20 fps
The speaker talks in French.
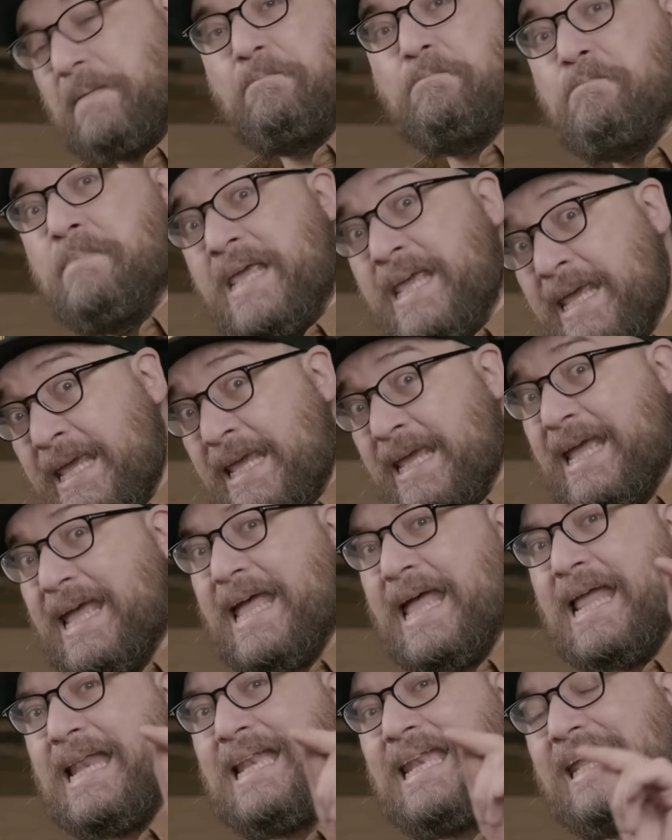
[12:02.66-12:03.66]
Mais
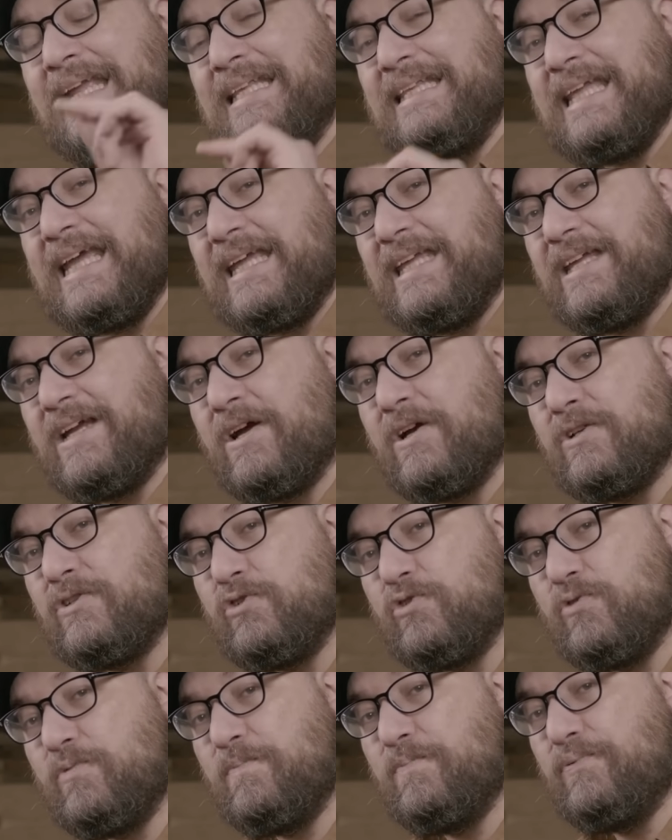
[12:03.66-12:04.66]
à l'intérieur
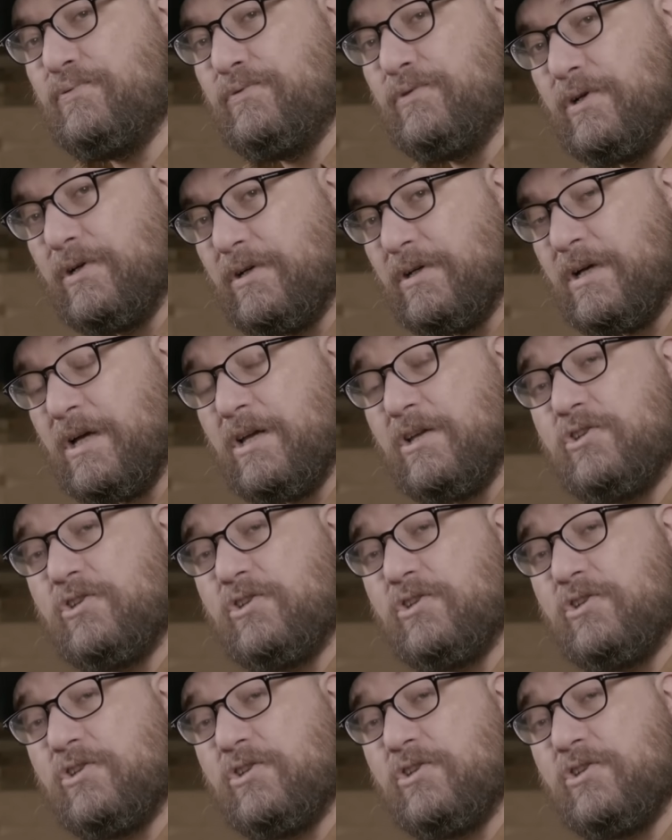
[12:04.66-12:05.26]
du Bouddha